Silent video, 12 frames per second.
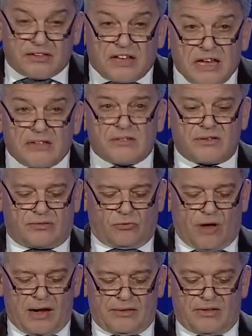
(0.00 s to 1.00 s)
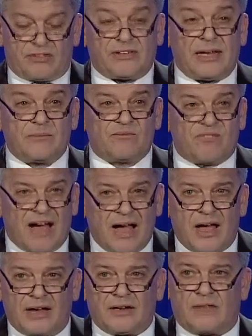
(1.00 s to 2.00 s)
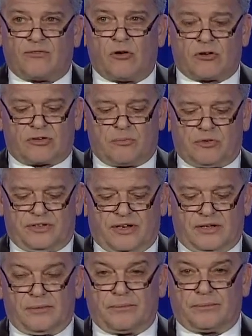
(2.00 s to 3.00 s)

Dieses duale System war ein Erfolgsmodell.